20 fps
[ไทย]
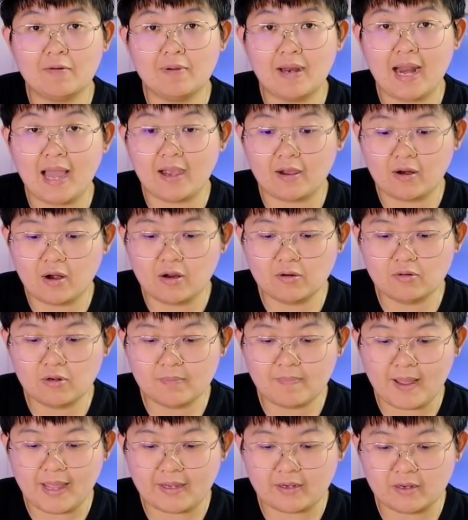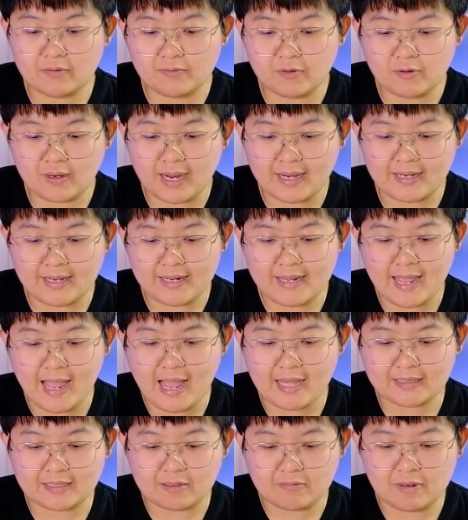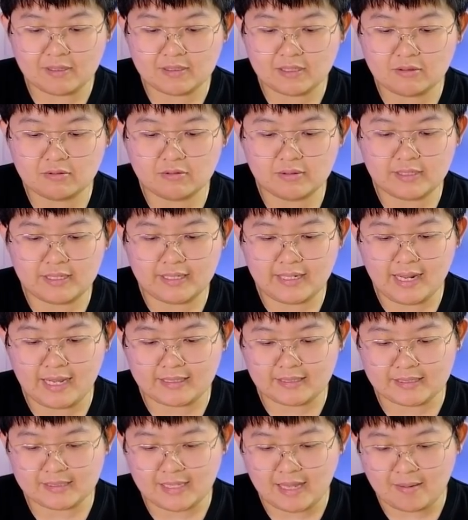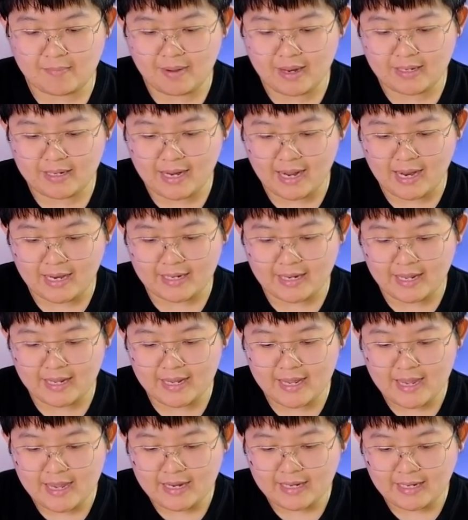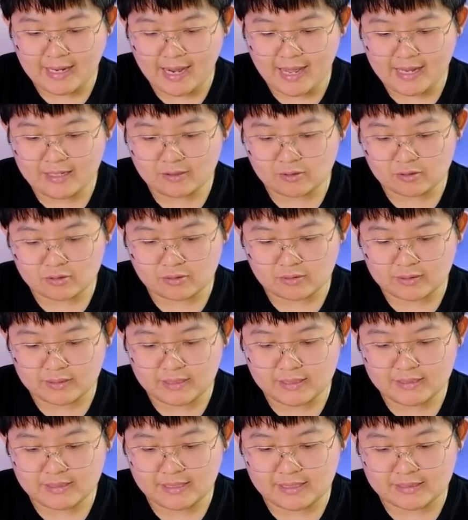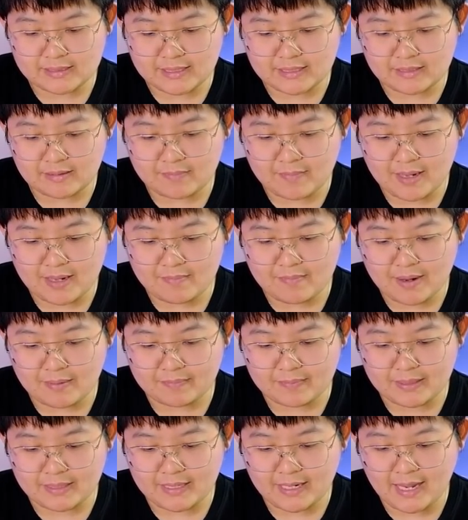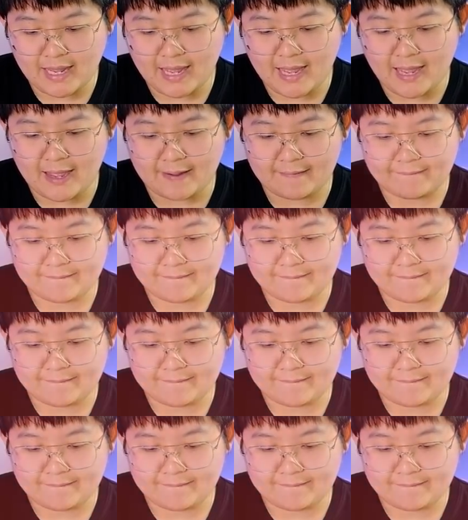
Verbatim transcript: เวลากล้องทั่วไปก็โฟกัสได้ยากแต่ว่าเจ้าตัวนี้เนี่ยจะสามารถถ่ายได้ใกล้สุดๆที่4เซนติเมตรแบบนี้ค่ะ